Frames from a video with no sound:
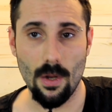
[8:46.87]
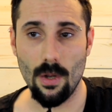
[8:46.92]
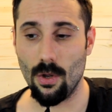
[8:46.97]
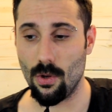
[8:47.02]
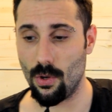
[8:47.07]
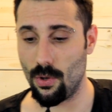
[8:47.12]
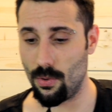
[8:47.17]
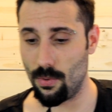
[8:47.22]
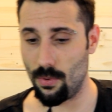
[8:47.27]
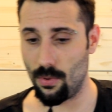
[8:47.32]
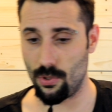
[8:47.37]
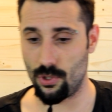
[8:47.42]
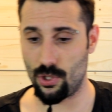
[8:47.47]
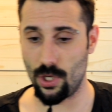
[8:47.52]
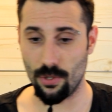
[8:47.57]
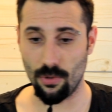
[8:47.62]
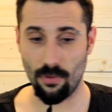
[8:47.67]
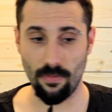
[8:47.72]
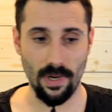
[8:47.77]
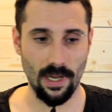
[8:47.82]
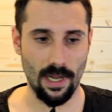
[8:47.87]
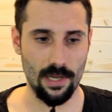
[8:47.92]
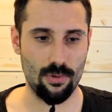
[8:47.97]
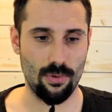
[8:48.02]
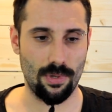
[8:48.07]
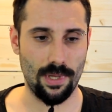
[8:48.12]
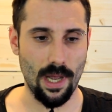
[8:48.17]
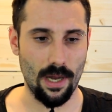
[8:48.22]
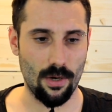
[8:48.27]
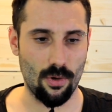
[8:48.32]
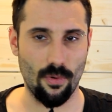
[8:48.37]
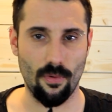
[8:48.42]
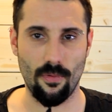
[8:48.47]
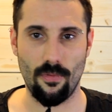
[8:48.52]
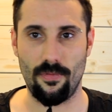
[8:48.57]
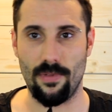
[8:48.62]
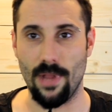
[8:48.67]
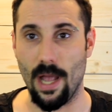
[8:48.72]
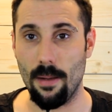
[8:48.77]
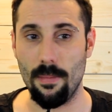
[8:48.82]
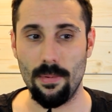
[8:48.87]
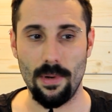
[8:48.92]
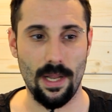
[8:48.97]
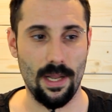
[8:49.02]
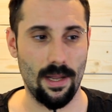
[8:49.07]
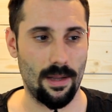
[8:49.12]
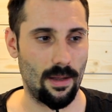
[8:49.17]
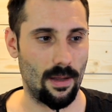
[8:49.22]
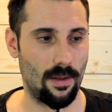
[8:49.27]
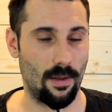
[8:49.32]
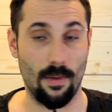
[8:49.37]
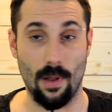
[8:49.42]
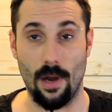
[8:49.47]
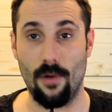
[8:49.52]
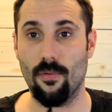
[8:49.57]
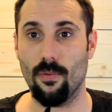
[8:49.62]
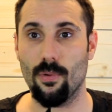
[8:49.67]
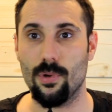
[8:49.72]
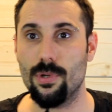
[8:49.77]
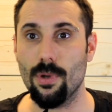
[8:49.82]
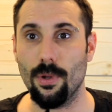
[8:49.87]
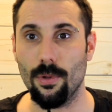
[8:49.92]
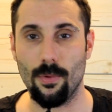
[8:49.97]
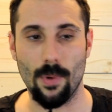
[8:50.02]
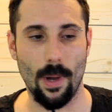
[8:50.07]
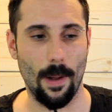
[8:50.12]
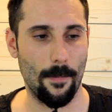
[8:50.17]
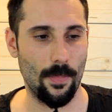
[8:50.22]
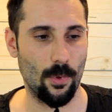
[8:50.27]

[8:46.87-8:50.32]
Euh, j'ai trouvé le résultat convenable et elle fonctionne quoi.